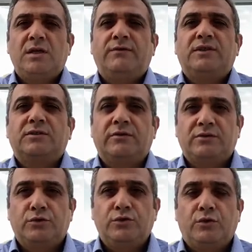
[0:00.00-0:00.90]
yavaş
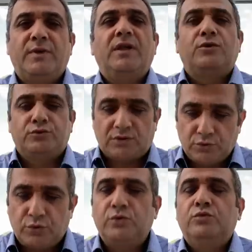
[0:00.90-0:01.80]
yavaş dönüyor. Belarus'ta
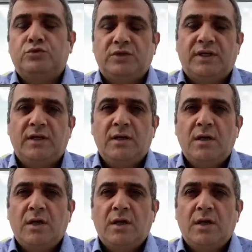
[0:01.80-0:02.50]
gördüğümüz üzere.